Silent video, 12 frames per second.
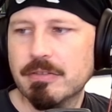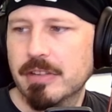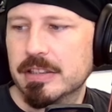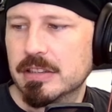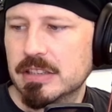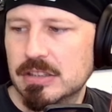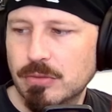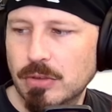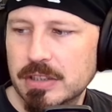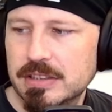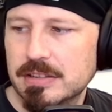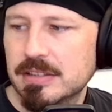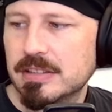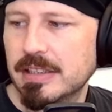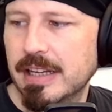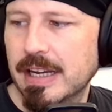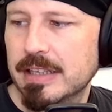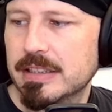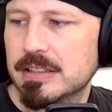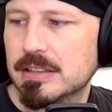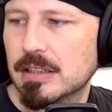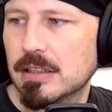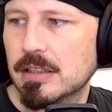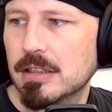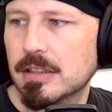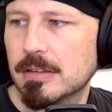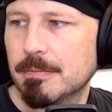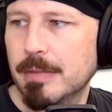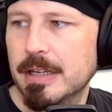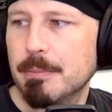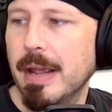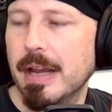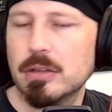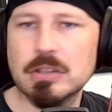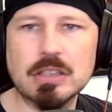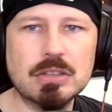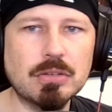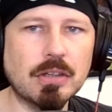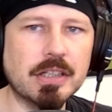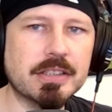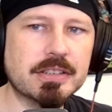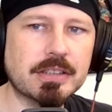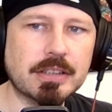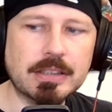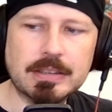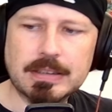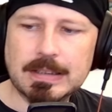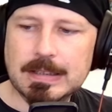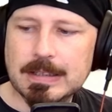wenn ihr nicht wollt, dass ich ehrlich da meine Meinung dazu äußere.